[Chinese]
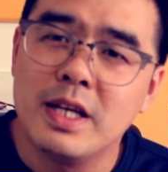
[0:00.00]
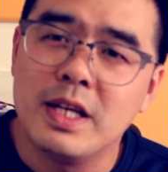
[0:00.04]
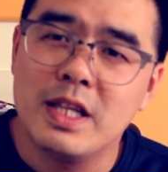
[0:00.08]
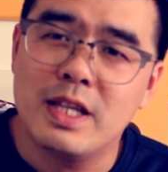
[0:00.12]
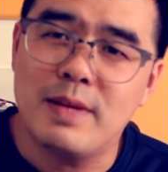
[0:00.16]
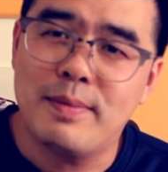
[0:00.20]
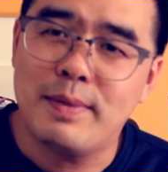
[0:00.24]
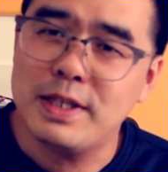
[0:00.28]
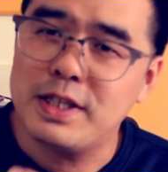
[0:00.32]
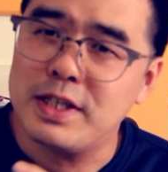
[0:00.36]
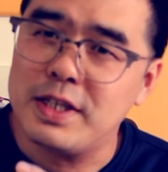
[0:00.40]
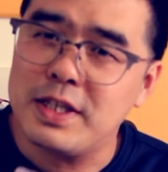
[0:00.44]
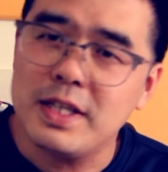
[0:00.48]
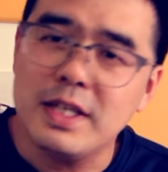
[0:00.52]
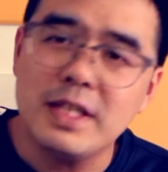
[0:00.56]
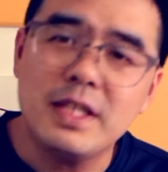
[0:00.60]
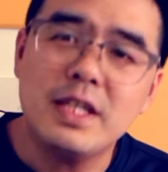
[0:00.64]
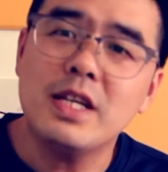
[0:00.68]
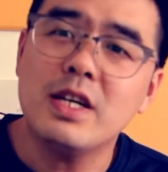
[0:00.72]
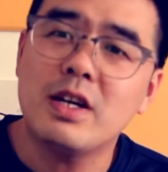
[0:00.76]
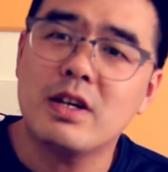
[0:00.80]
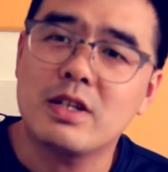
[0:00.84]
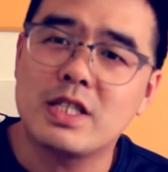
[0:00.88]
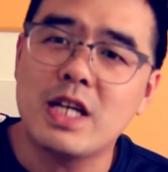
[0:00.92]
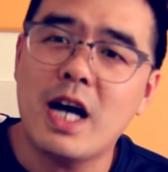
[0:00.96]
那么你一
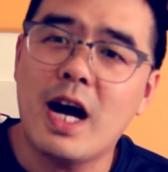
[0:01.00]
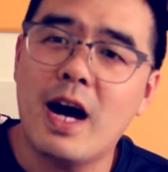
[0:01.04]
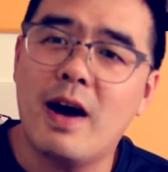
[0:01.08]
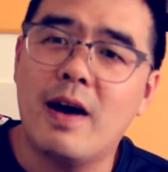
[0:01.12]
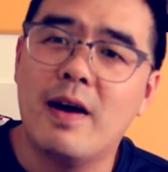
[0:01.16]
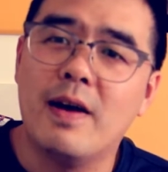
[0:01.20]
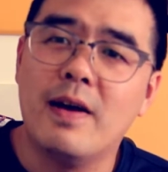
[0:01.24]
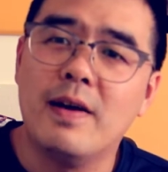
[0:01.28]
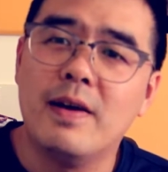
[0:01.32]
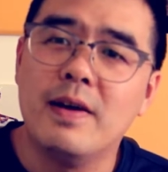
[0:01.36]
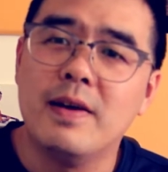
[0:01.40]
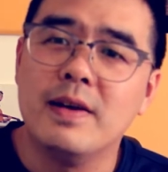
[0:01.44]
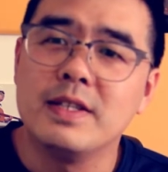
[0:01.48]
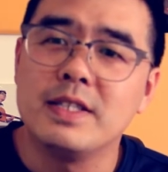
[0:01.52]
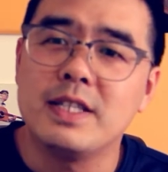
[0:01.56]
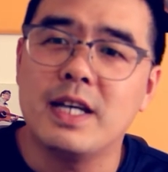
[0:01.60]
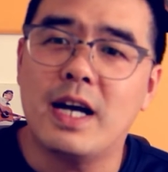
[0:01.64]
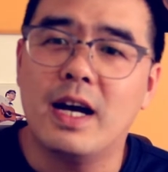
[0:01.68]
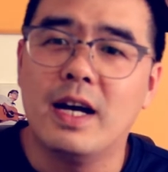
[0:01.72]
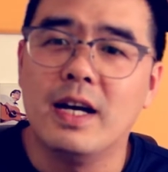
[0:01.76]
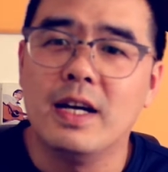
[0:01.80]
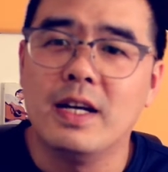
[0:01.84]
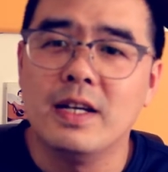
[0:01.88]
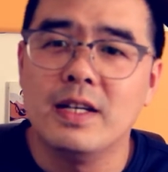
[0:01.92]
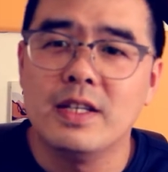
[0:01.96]
定要唱
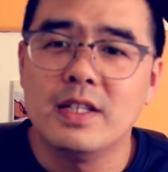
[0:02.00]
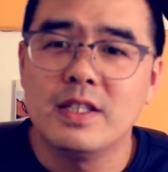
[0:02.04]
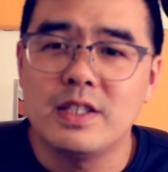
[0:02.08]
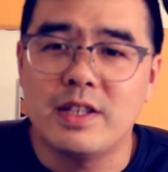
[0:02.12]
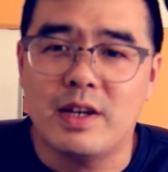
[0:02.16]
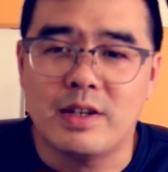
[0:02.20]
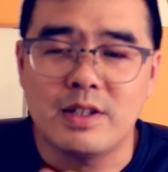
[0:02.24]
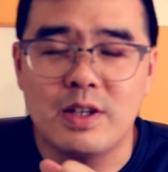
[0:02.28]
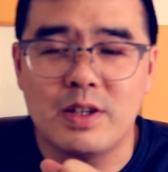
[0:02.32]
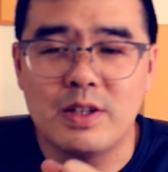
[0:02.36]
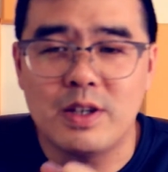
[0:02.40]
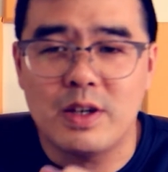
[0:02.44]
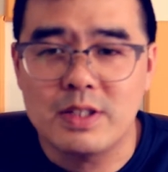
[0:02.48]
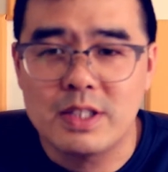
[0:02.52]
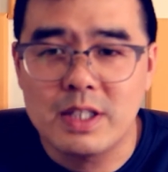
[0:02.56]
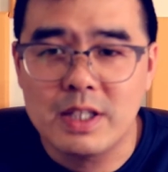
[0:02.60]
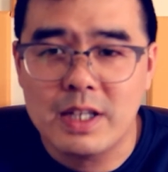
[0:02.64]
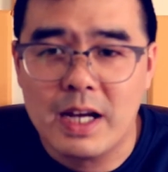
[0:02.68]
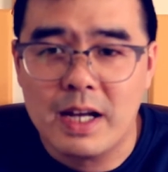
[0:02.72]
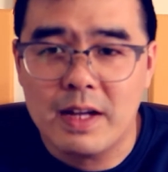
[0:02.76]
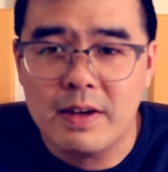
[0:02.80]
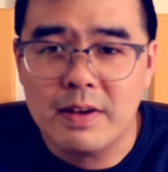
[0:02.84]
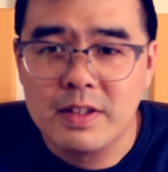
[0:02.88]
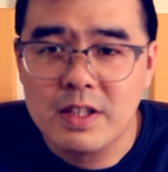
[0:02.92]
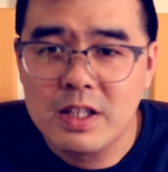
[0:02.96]
像《小小鸟》这
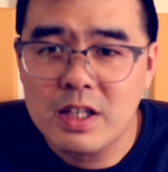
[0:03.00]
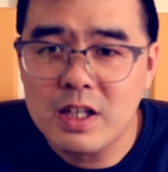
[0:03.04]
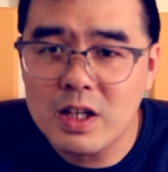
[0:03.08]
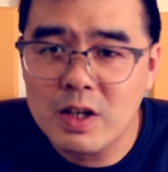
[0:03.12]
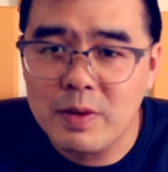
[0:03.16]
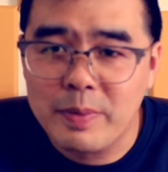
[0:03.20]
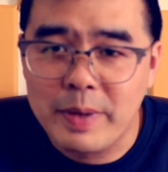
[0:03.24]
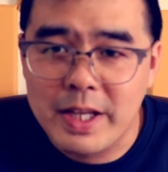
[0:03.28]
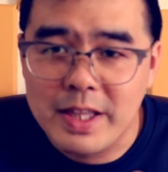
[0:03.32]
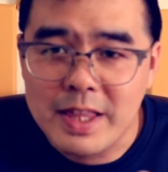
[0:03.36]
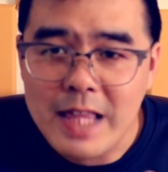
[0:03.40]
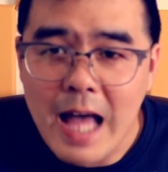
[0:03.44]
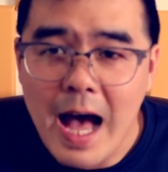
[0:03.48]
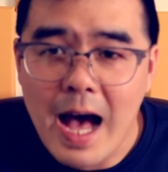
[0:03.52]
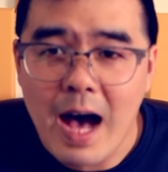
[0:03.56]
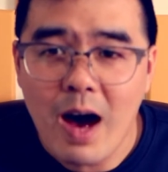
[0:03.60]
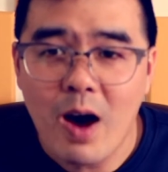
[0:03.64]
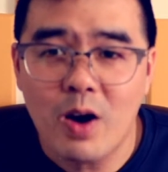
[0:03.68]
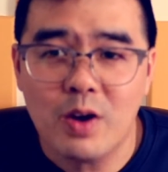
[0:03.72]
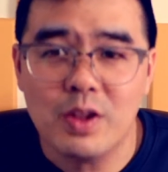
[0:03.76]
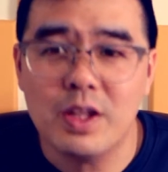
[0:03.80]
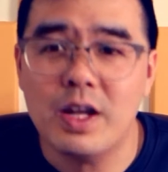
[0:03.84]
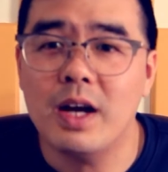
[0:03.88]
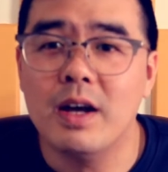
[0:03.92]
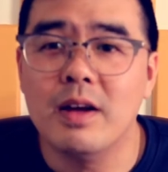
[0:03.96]
样特别大
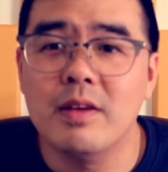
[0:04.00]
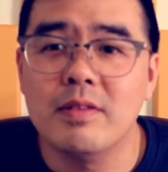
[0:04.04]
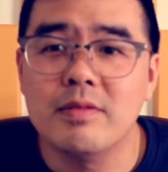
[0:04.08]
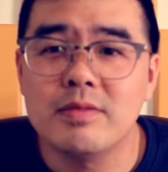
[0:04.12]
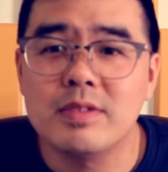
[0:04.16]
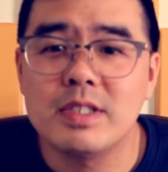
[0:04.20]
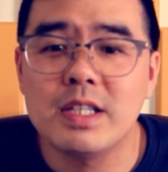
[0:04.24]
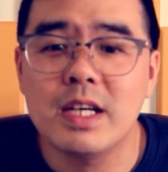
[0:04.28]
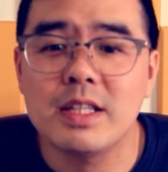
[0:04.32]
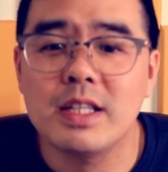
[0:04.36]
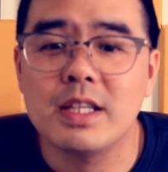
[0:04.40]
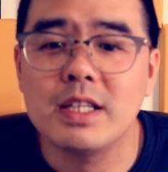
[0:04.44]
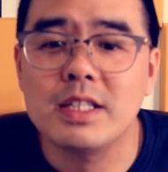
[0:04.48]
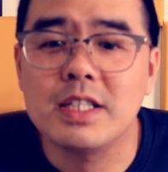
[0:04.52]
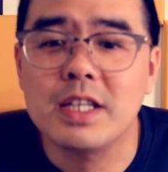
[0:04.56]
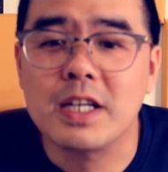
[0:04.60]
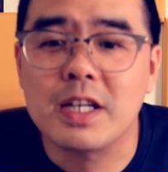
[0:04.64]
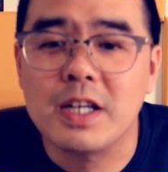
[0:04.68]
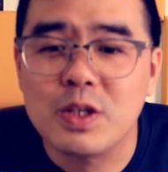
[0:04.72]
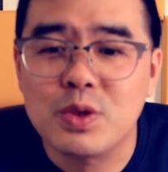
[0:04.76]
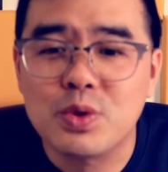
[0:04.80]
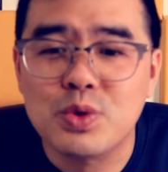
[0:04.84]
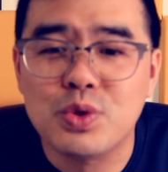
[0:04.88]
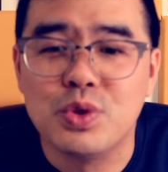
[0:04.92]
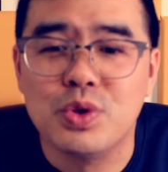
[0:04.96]
号的这样的一些
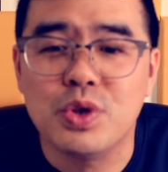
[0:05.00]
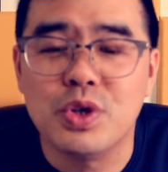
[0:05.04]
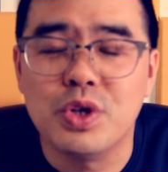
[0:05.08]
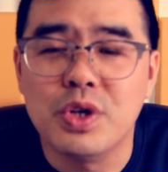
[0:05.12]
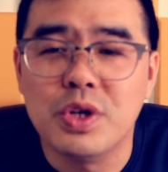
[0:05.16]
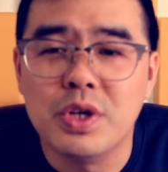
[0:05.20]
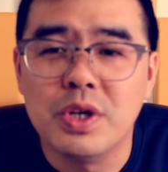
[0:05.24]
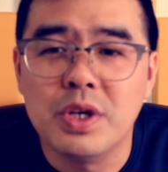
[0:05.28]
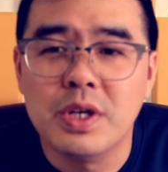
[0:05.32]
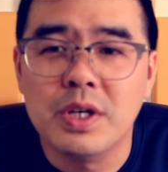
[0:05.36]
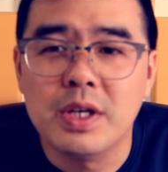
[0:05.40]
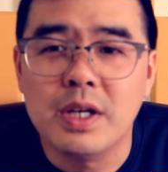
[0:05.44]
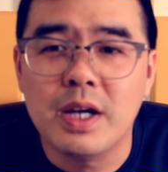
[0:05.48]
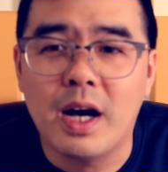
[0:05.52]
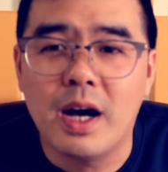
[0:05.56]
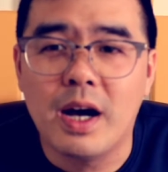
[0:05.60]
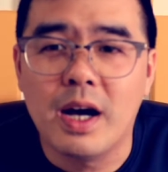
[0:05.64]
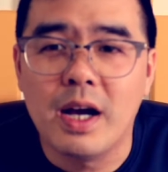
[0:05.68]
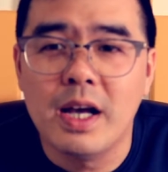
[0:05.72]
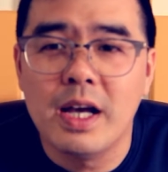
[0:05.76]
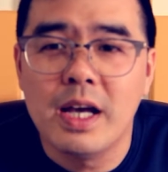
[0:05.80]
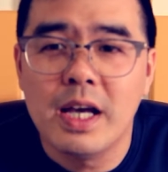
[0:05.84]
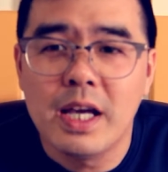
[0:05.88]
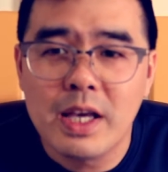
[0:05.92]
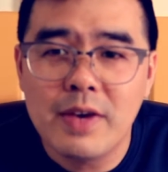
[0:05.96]
歌曲啊，
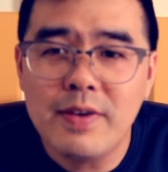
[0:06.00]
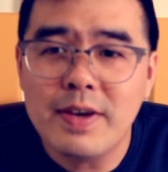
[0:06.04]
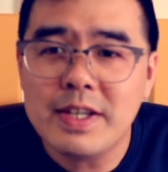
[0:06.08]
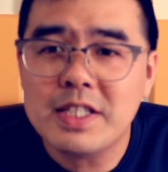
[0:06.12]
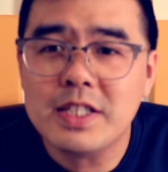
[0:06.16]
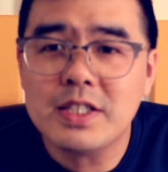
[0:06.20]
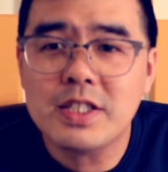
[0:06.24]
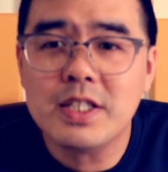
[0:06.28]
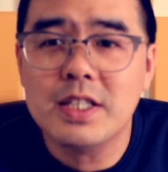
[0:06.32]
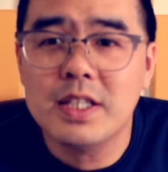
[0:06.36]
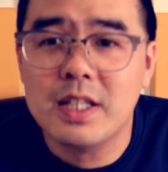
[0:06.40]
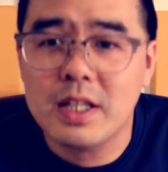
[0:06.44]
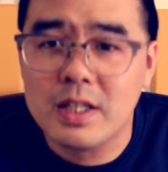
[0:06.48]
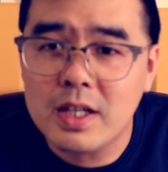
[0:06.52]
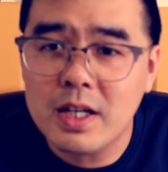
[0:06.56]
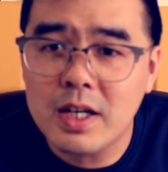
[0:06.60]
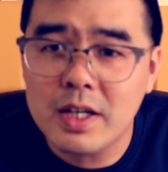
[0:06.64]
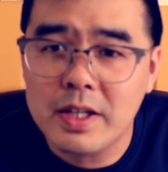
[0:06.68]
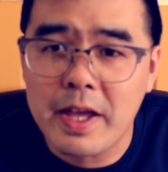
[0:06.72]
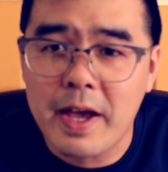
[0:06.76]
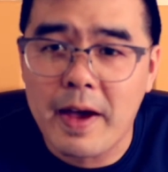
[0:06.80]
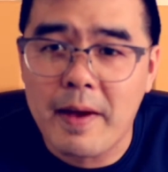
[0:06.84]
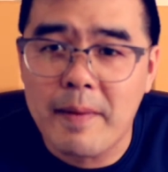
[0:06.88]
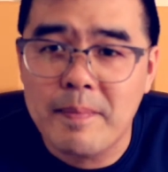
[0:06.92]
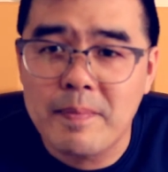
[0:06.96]
因为这是你的特
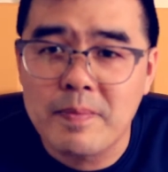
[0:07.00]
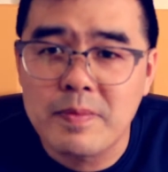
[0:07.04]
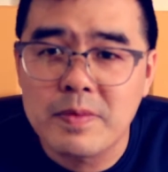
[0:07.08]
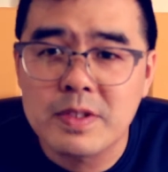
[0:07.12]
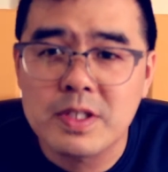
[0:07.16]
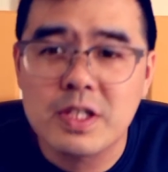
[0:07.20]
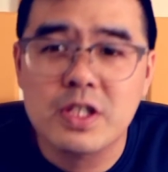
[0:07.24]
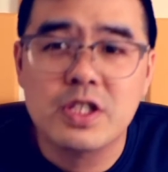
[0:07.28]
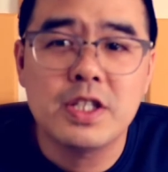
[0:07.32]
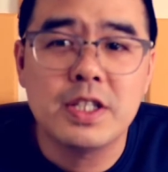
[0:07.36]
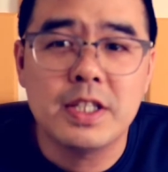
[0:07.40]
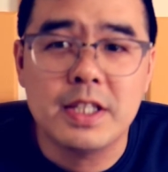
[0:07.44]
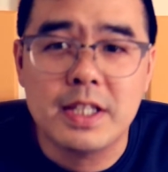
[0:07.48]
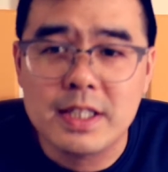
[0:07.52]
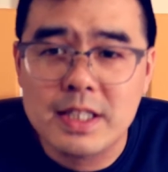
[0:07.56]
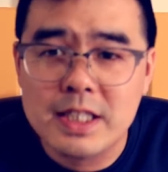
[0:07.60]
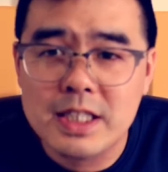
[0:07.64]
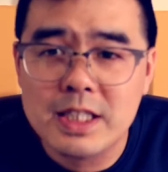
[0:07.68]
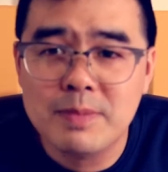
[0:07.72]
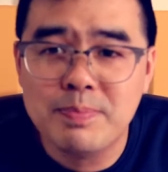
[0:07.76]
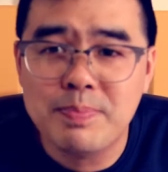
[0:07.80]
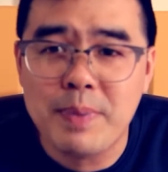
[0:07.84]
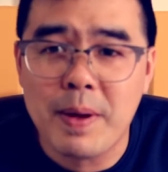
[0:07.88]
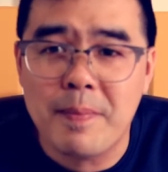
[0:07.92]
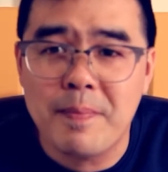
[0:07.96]
点，这是你的
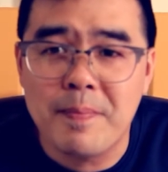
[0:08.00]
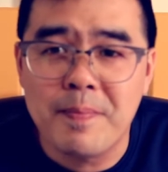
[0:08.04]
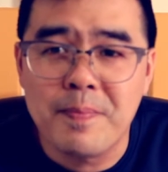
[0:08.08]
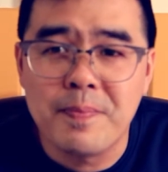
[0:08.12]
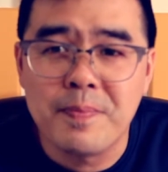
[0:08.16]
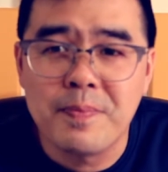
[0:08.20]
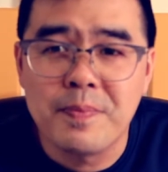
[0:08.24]
资本